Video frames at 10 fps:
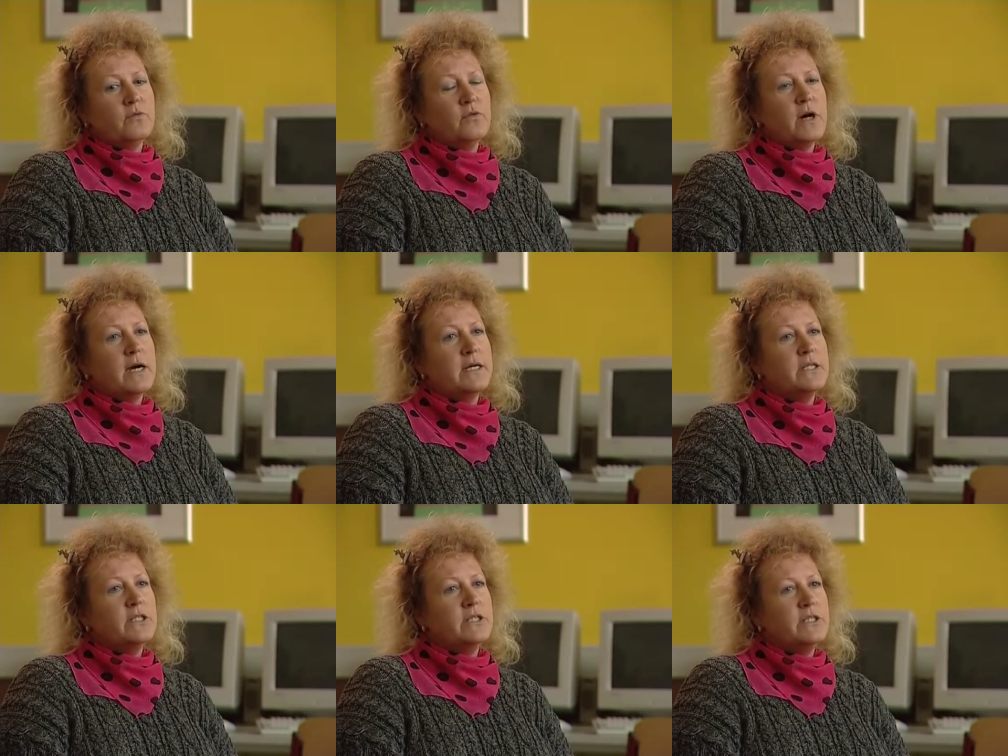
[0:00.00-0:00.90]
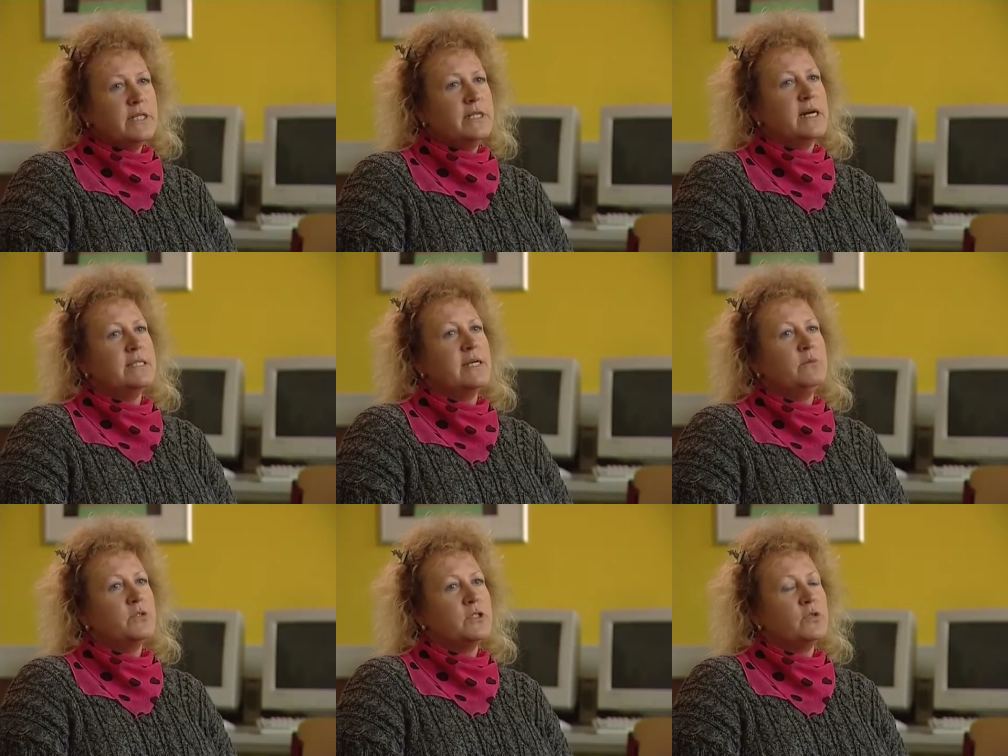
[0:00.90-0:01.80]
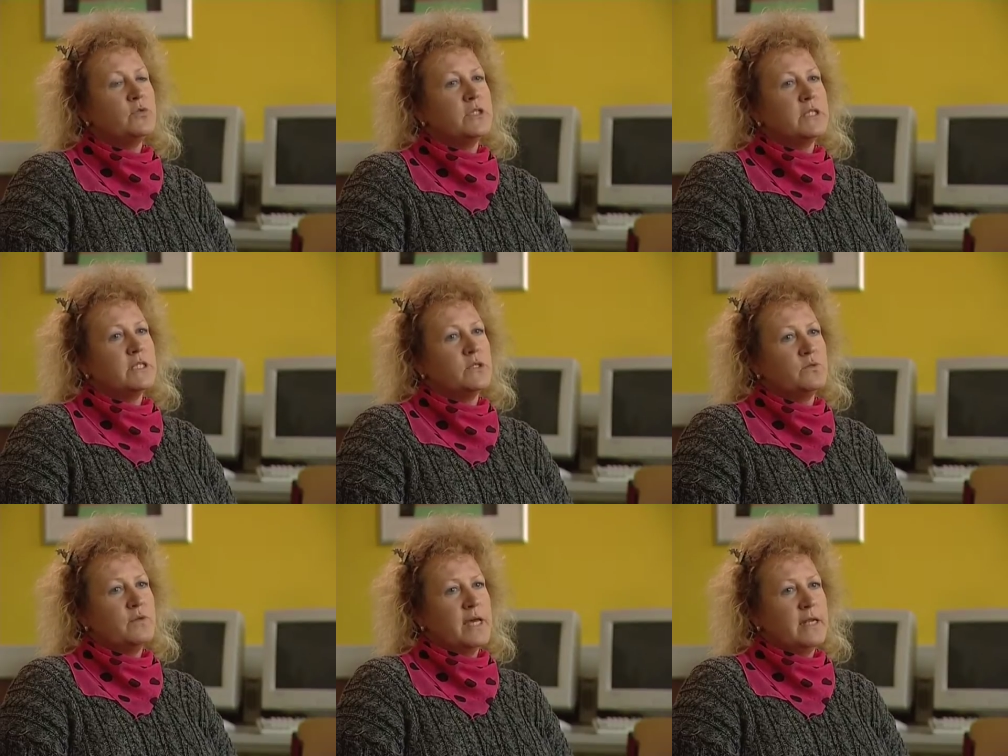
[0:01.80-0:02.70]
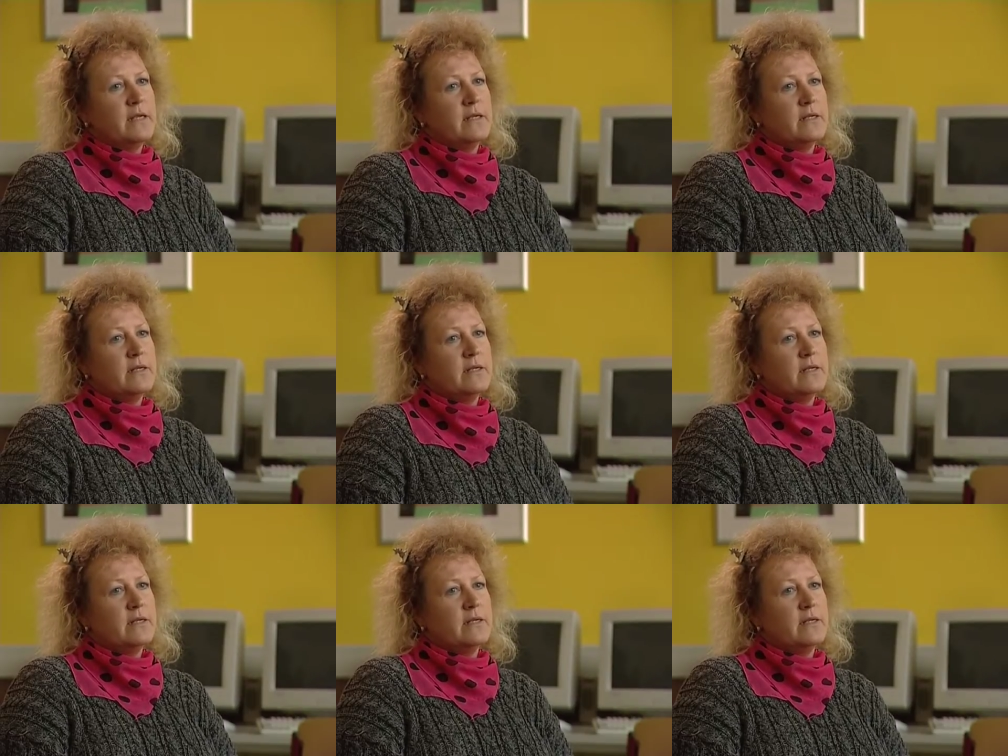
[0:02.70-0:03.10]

vorrangig die Idee da sein muss, den Unterricht zu verändern